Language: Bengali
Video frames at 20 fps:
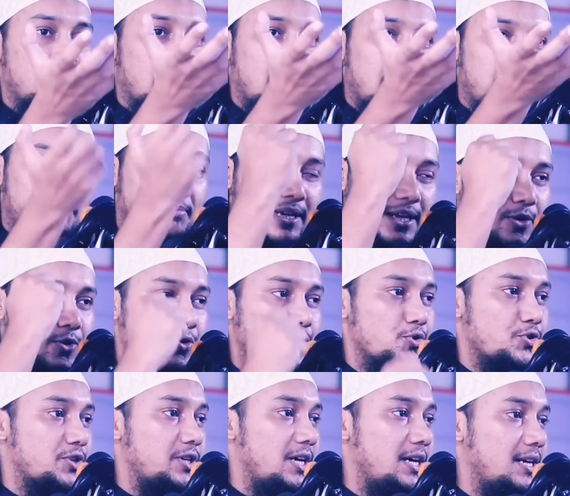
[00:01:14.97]
এই বিয়ের
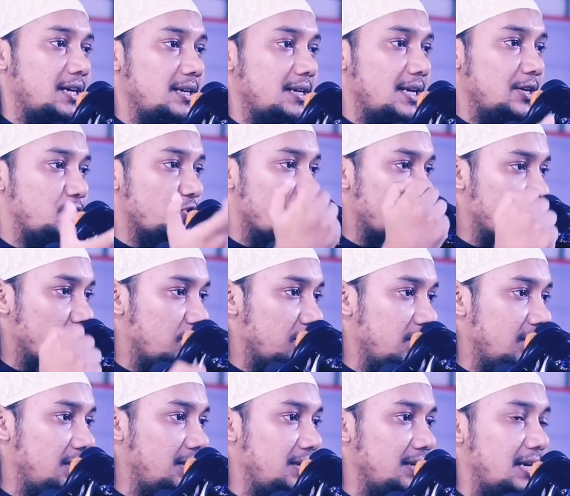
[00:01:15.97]
অনুষ্ঠান এই
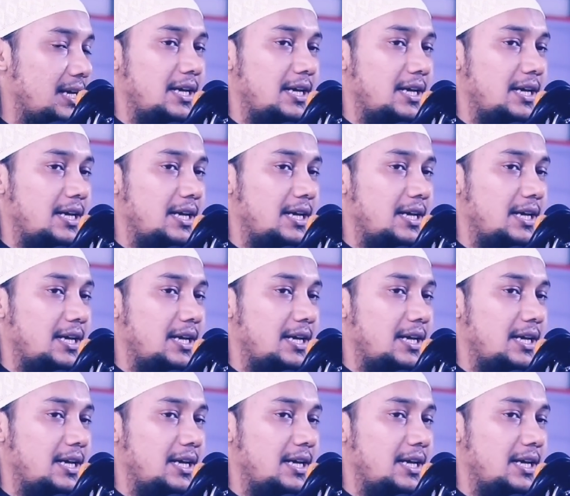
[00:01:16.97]
জন্মদিন